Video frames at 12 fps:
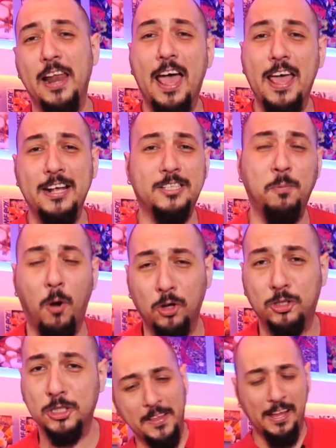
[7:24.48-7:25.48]
la
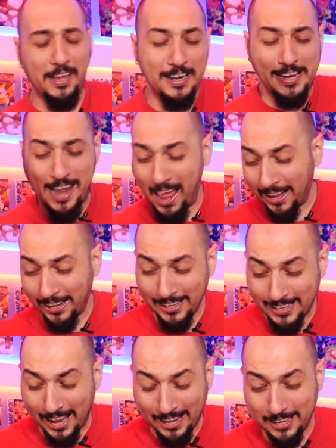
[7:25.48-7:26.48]
Xbox, la
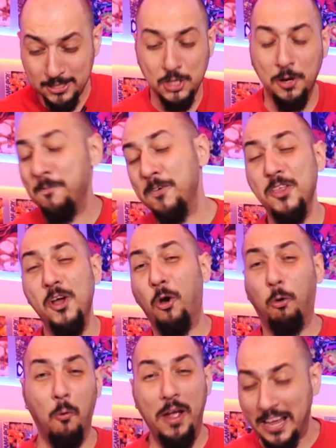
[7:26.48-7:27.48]
reencarnación
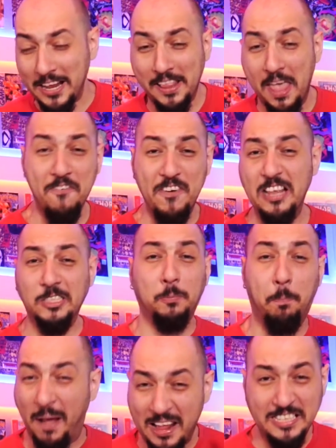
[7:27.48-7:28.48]
videojueguil de Phil
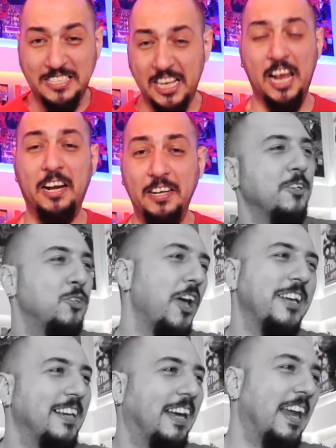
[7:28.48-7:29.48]
Spencer. Estoy
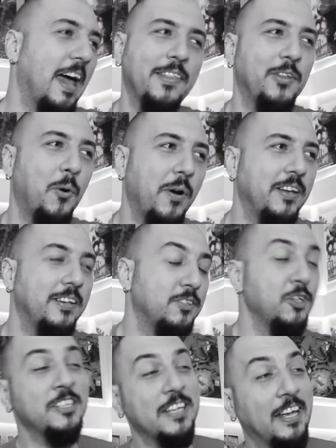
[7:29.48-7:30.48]
exagerando, güey.
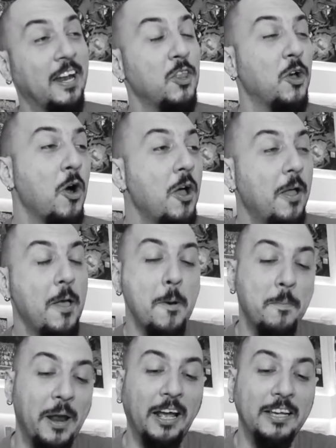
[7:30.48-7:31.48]
Estoy exagerando
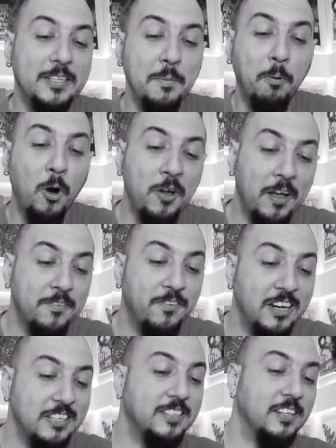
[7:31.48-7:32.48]
para que se pongan
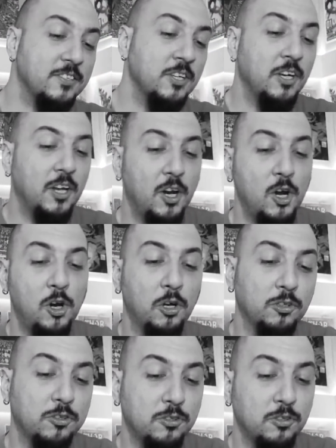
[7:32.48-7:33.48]
felices
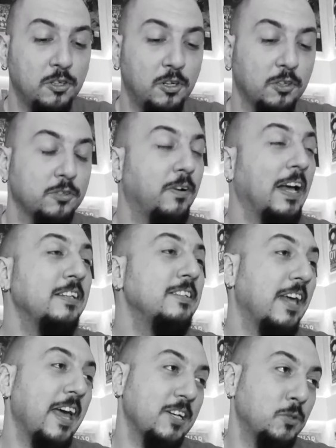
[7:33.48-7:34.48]
los, los fans
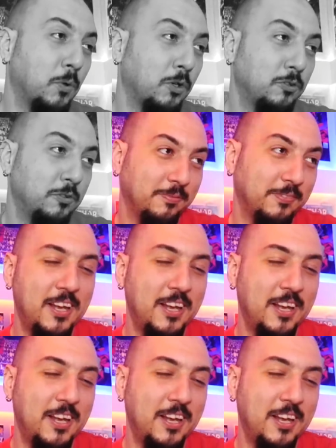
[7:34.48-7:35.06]
de Xbox.